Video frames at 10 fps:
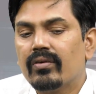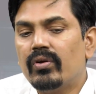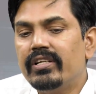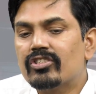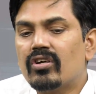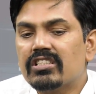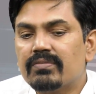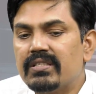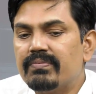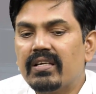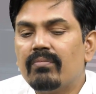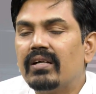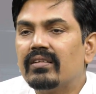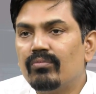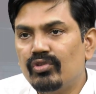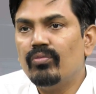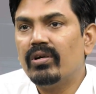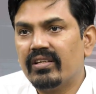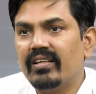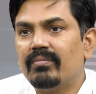కొన్ని స్టాక్స్ స్పెసిఫిక్ మాత్రం ముందుకు
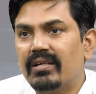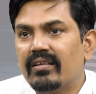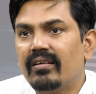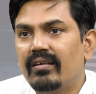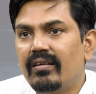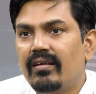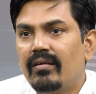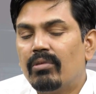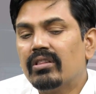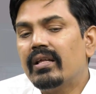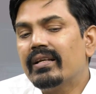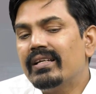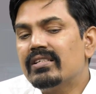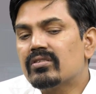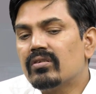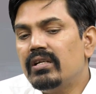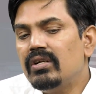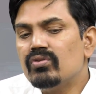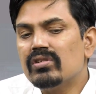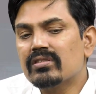పోతున్నాయి అనమాట మొత్తానికి
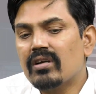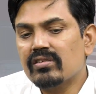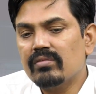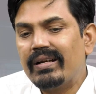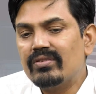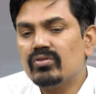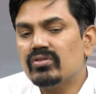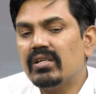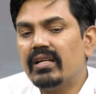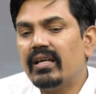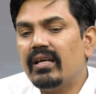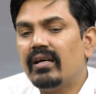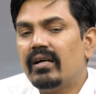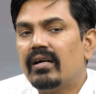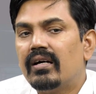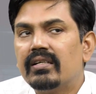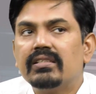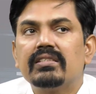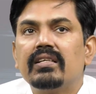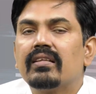ఇండివిజువల్ స్టాక్స్ మనం చూస్తుంటే
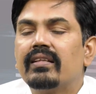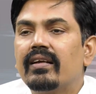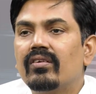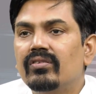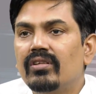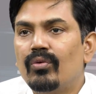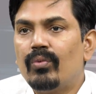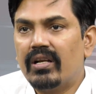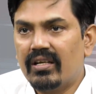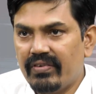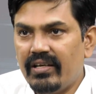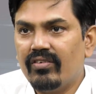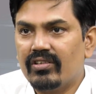రిసెషన్ ఎంత దగ్గర ఉందేమో అన్న ఫీలింగ్